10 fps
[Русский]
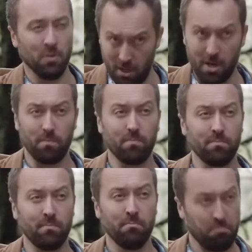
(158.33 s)
Что ж,
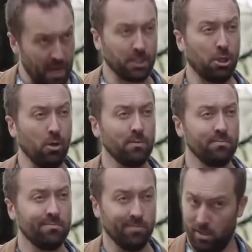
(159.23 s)
работа не
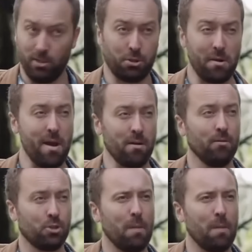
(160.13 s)
ешь. Ее ты курков